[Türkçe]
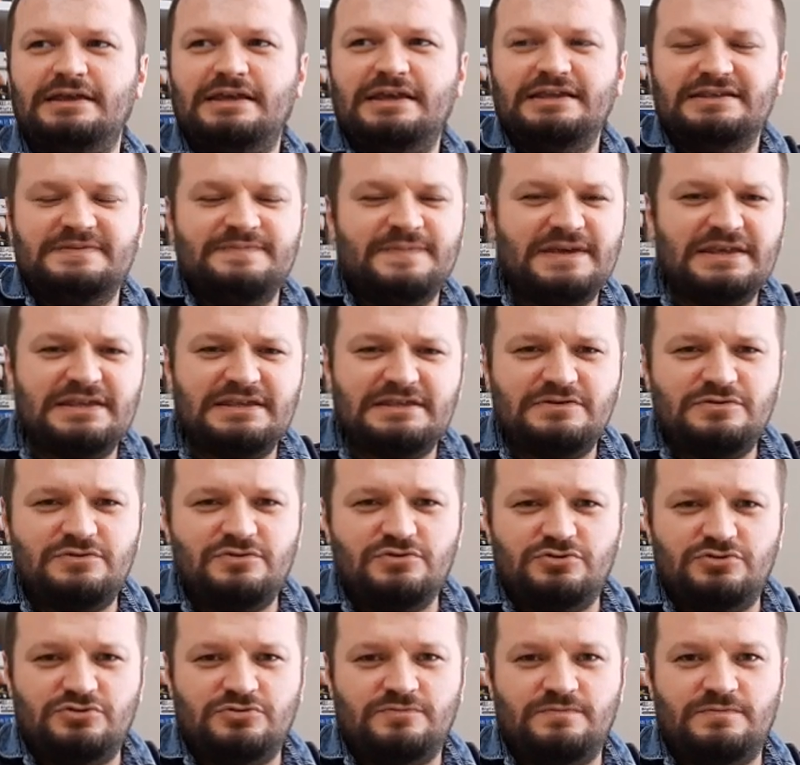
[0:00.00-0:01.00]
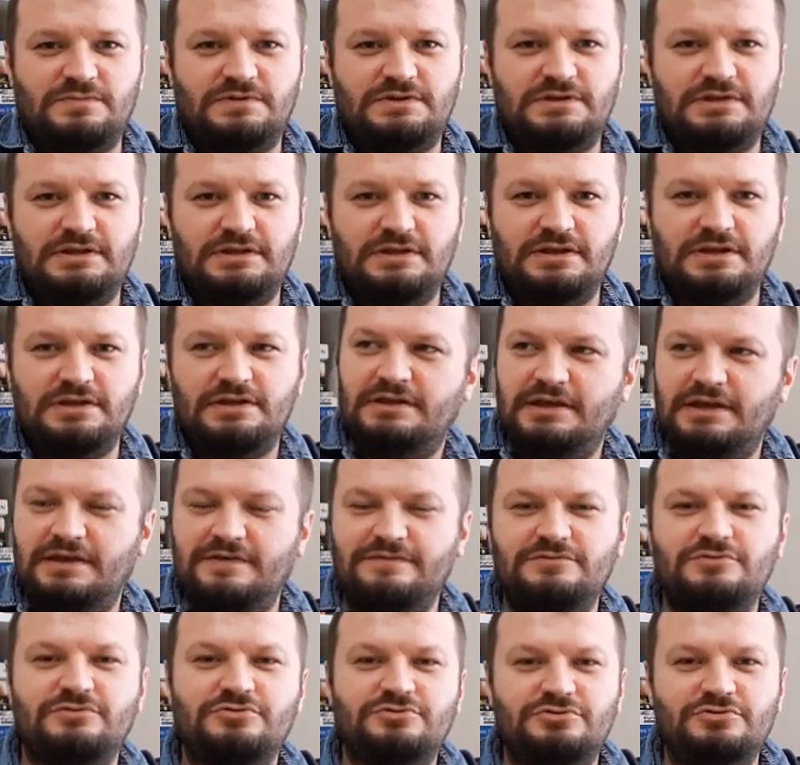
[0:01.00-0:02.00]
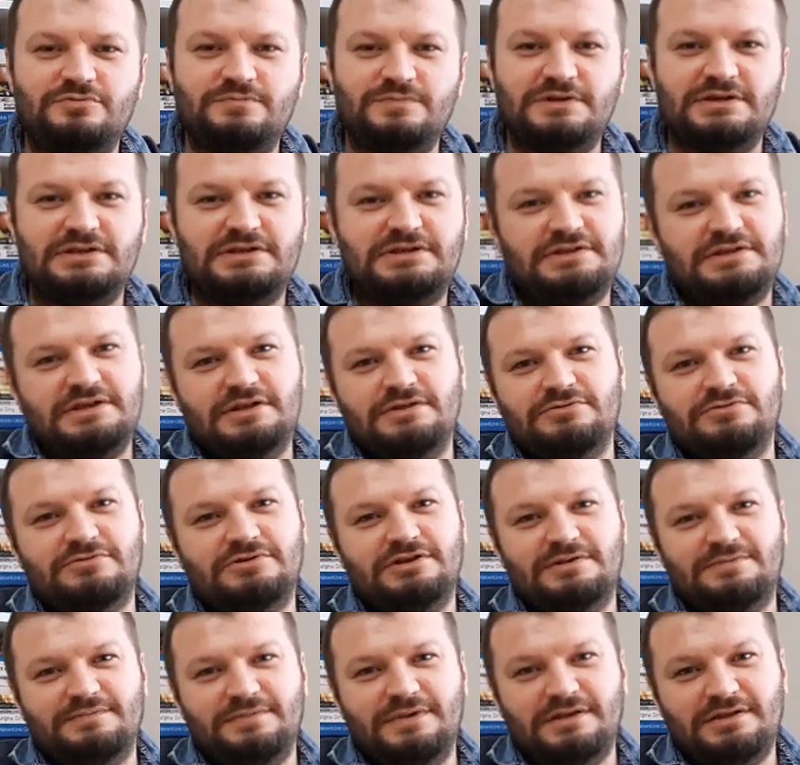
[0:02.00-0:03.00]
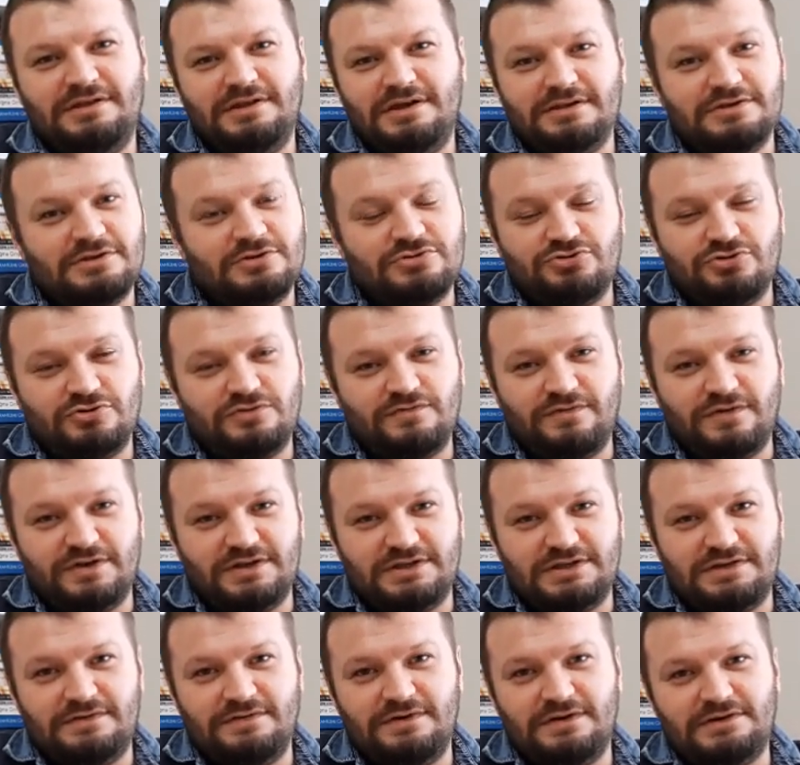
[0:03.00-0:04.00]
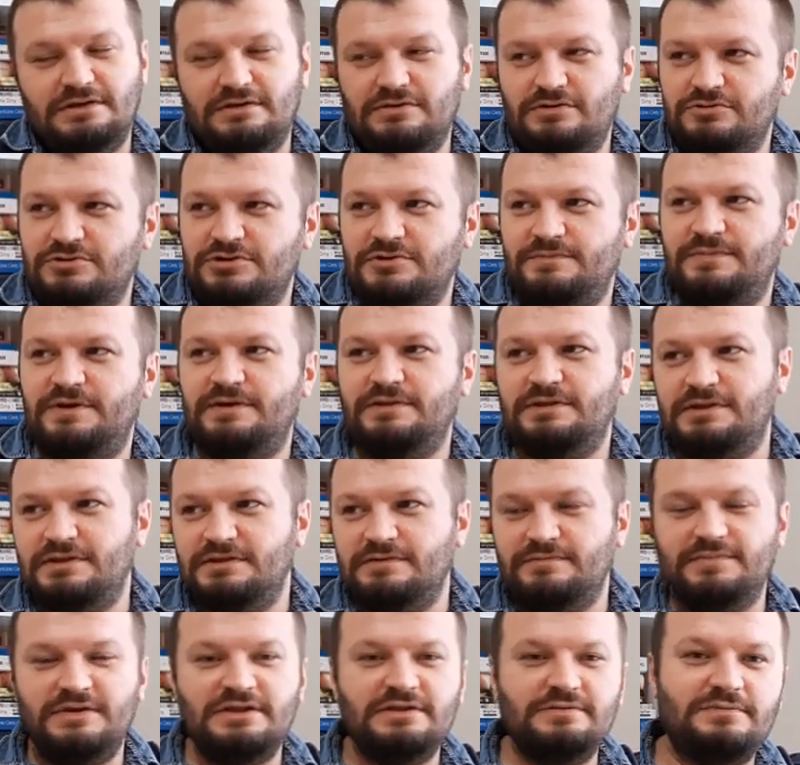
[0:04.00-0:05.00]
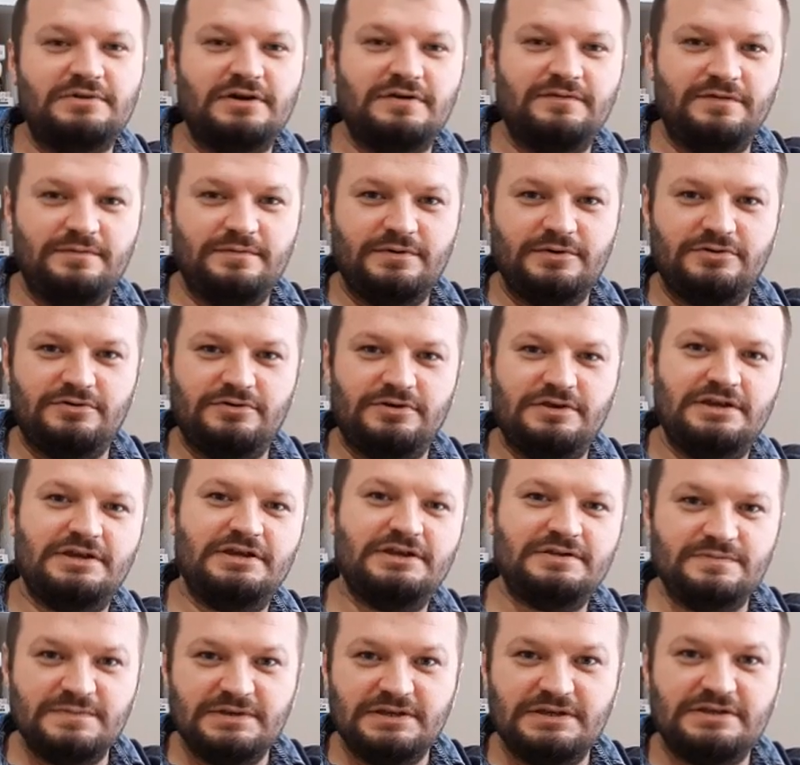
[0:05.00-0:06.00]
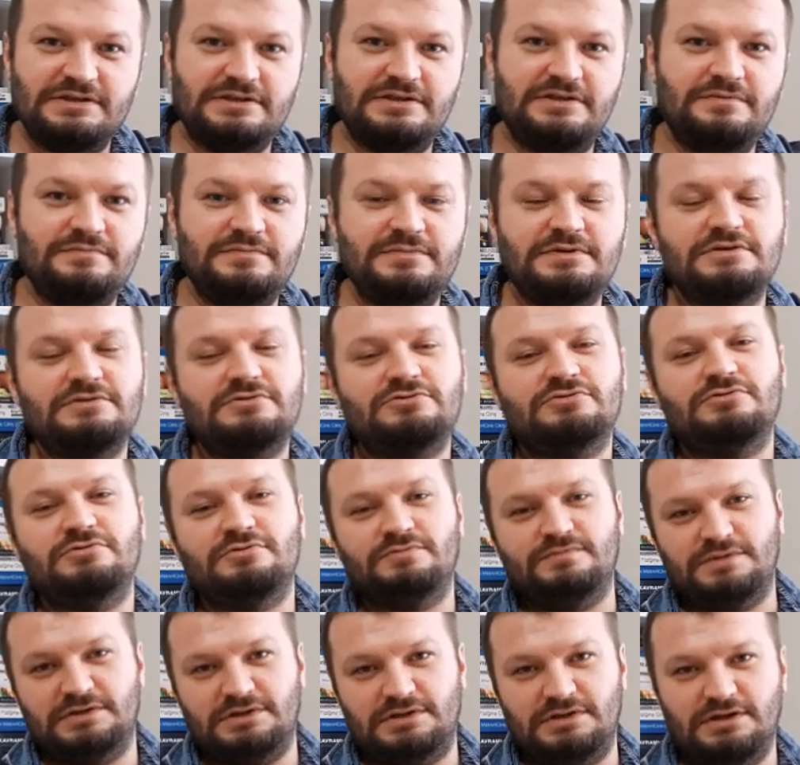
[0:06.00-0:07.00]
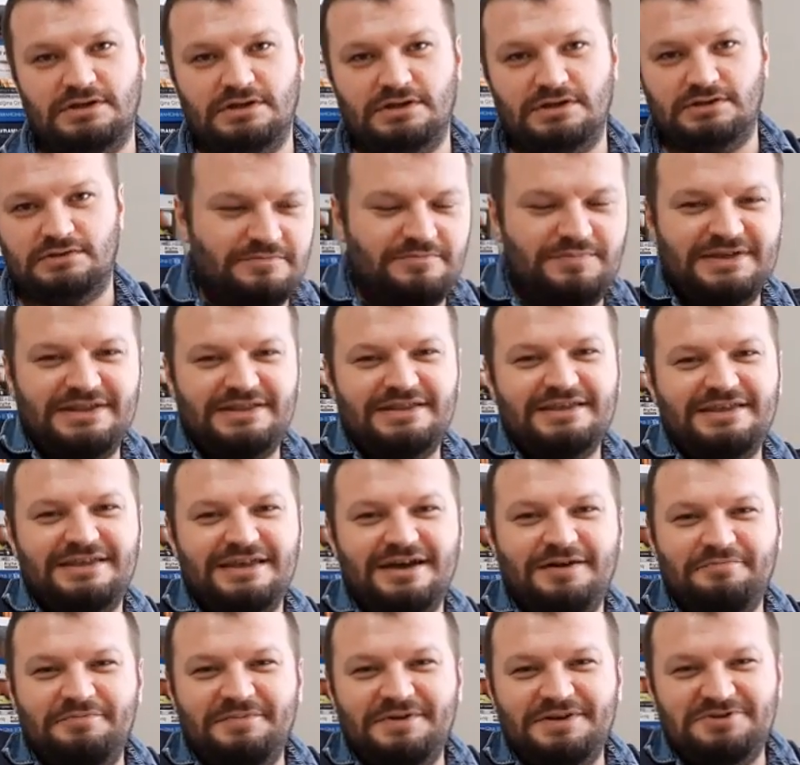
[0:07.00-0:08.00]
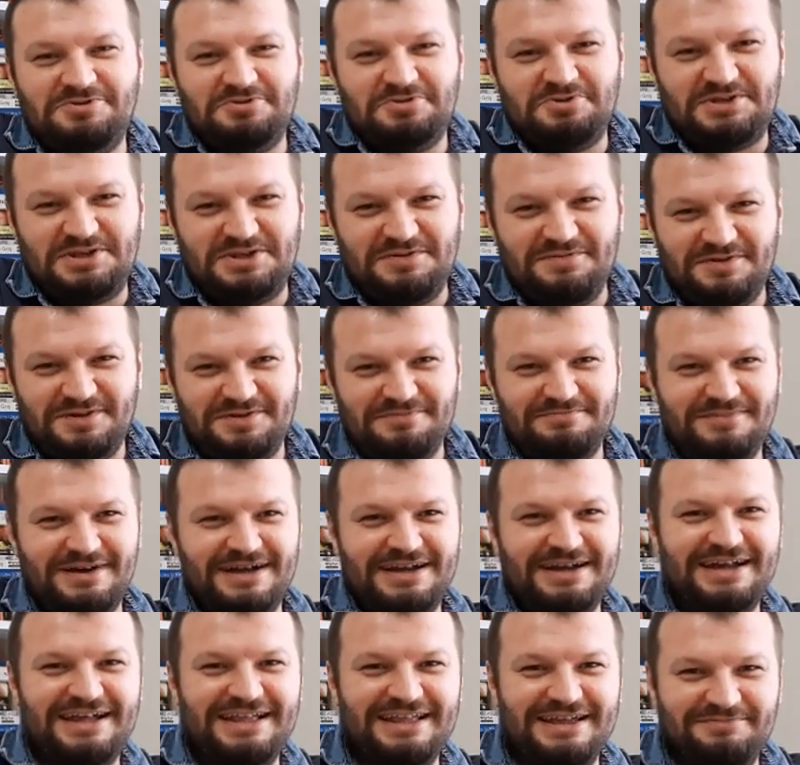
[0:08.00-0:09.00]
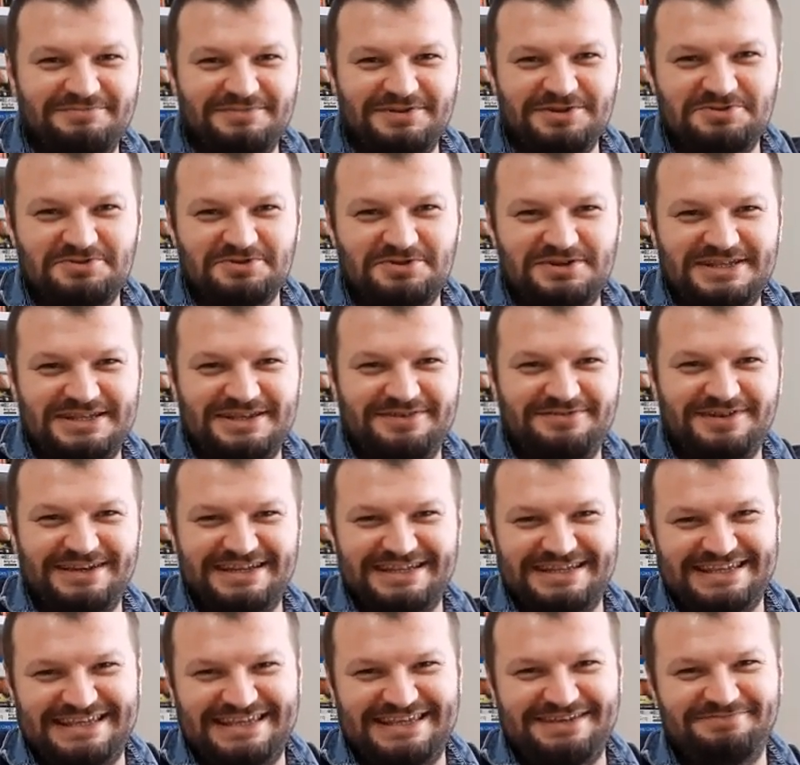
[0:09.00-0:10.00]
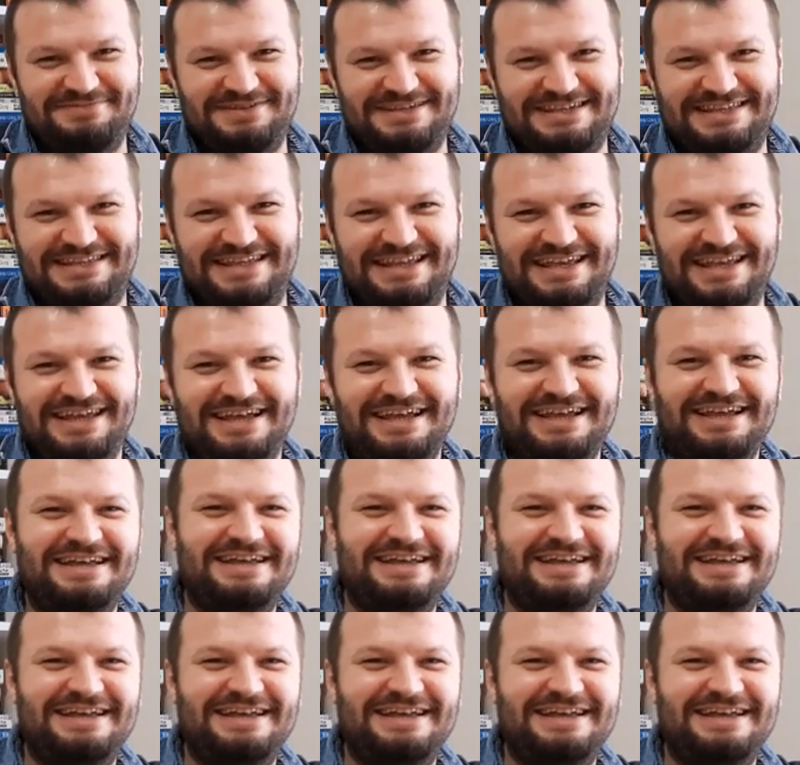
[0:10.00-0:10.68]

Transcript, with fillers: gezmek istiyorsun mesela. Evde oturmak isteyen öğretmenler de çok fazla var. E o zaman hani benim kafama göre gezmek isteyen birisi olması lazım. Piknik yapmayı çok severim. Mangal yapmayı çok severiz ikimiz de.